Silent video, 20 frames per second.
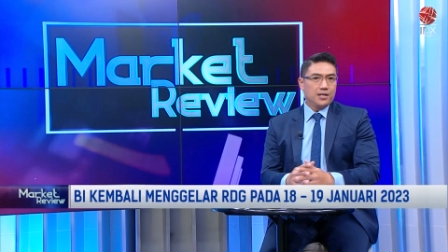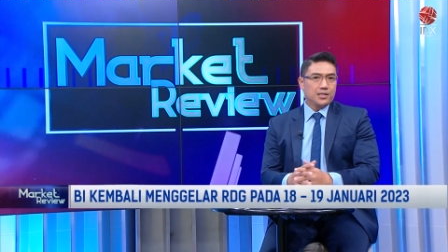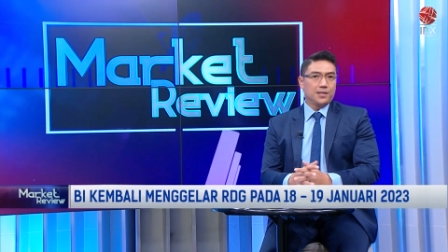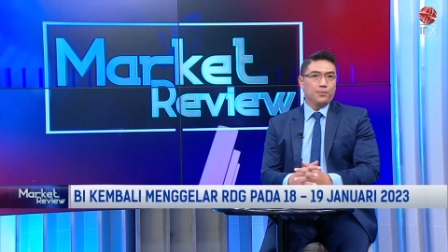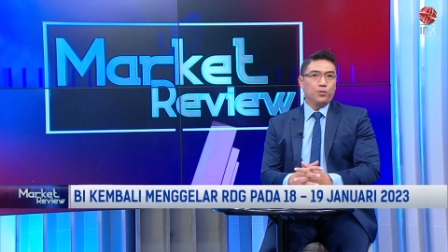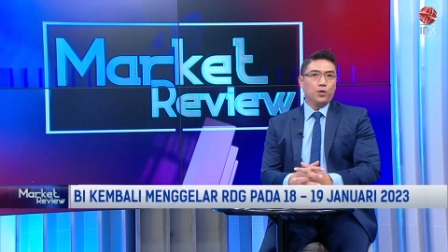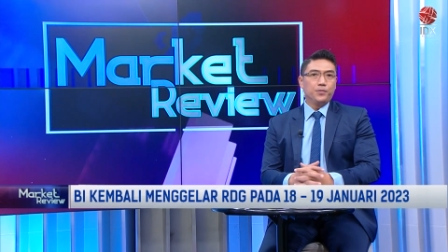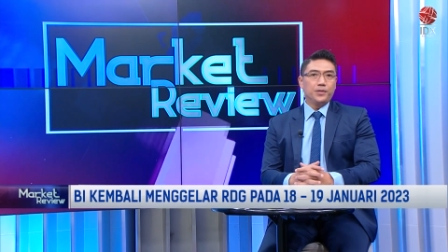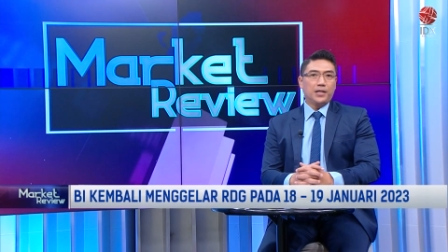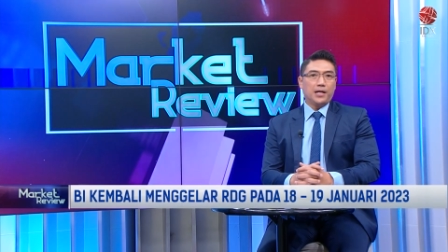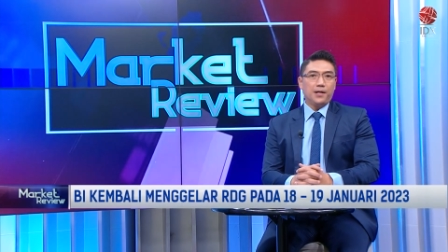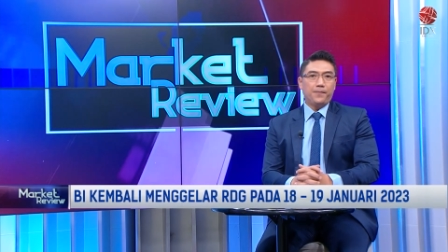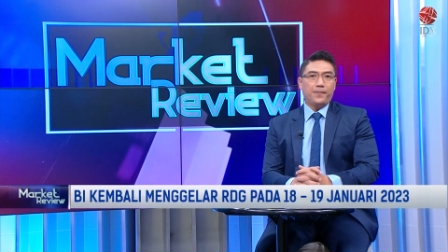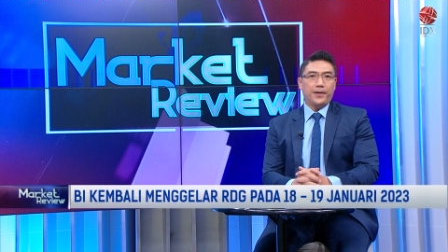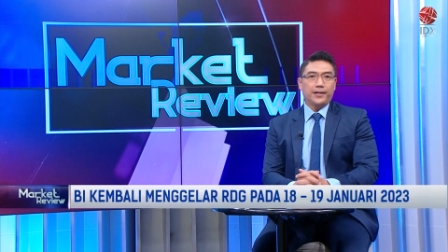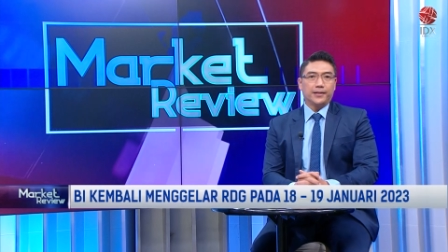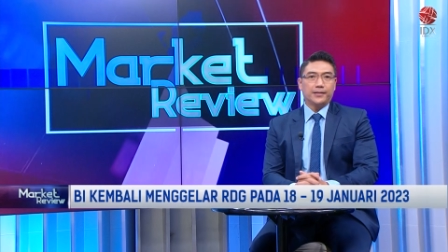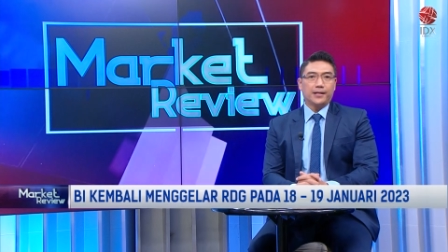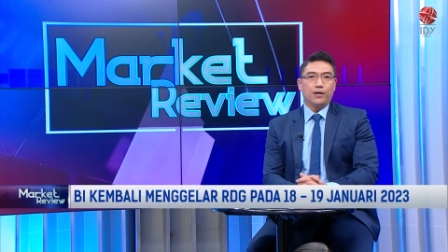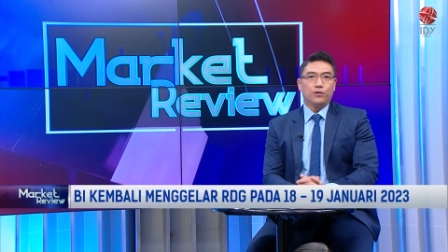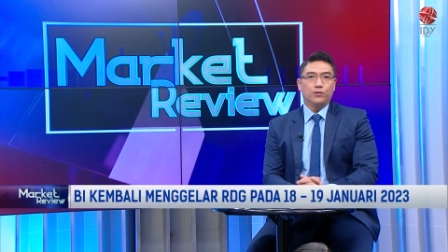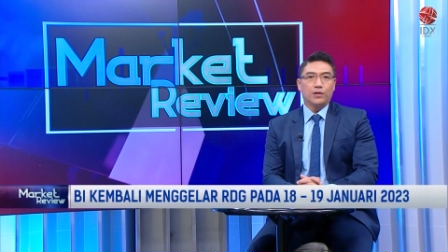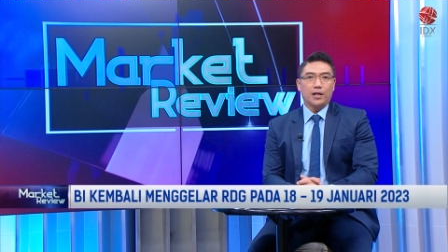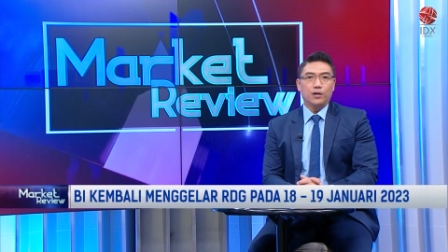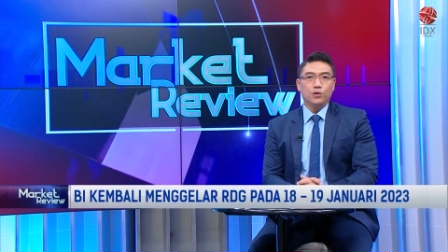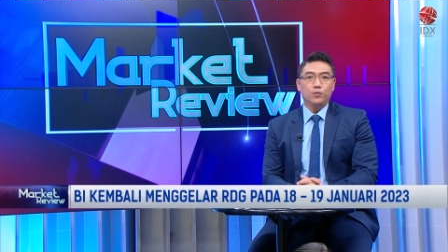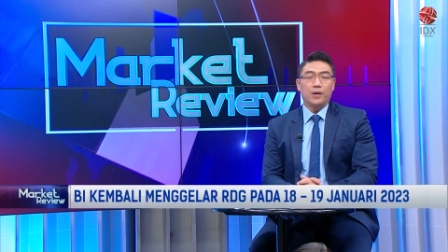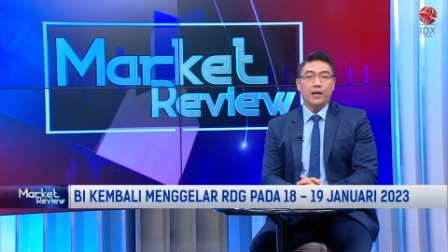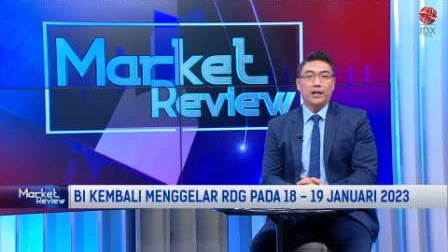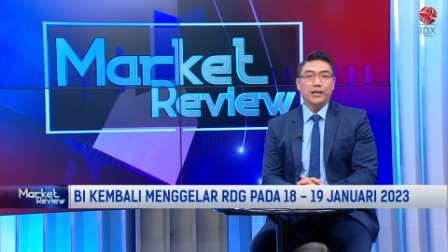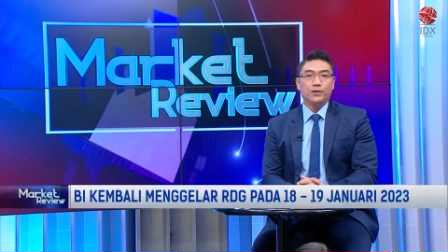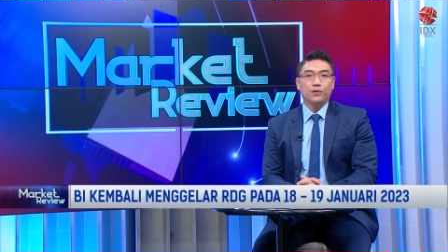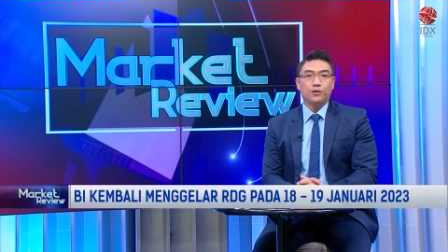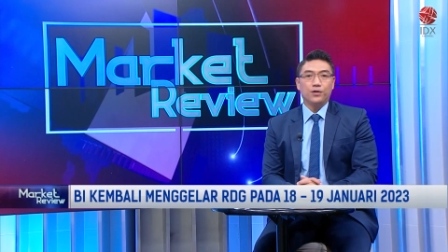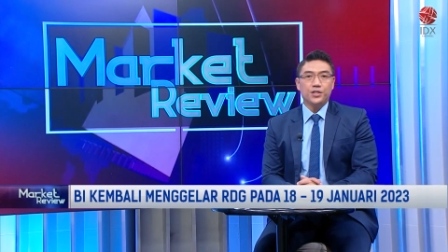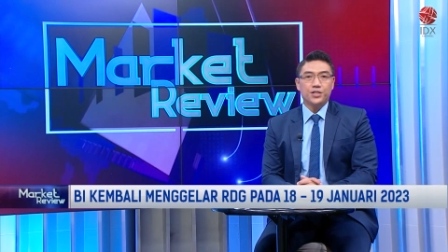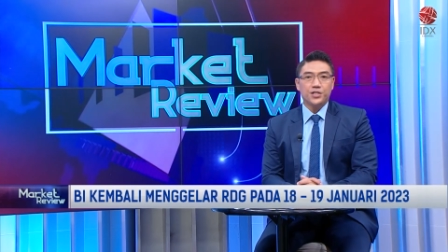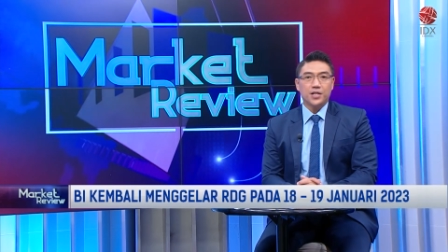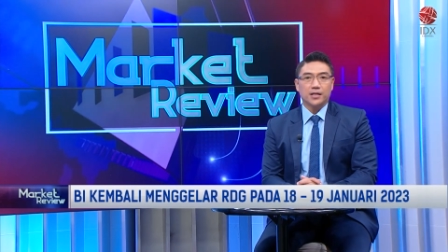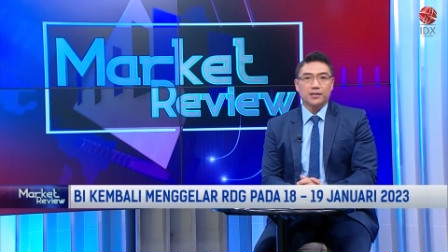Sebelumnya, pada tahun lalu Bank
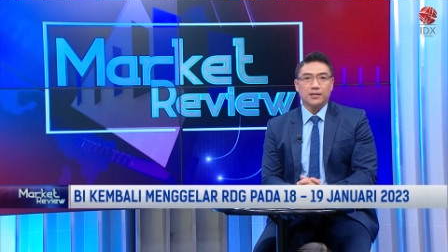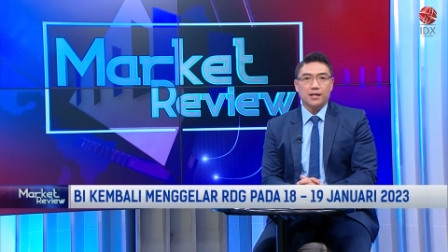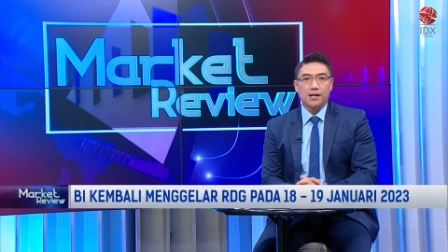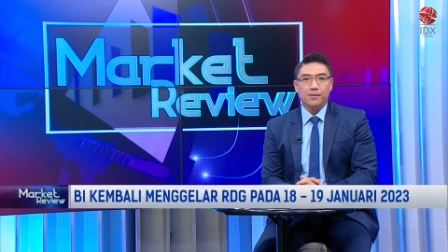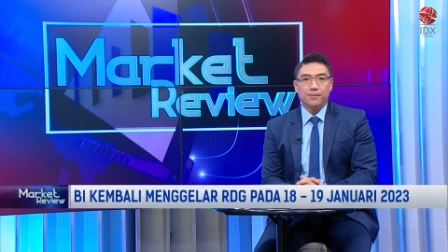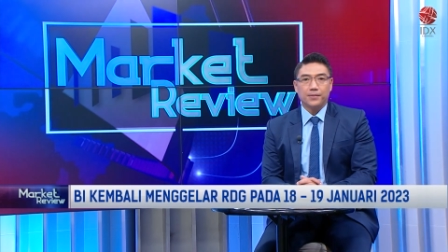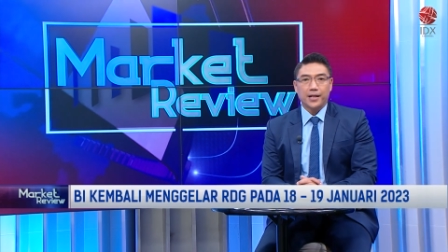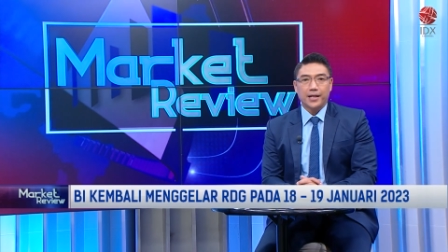Indonesia telah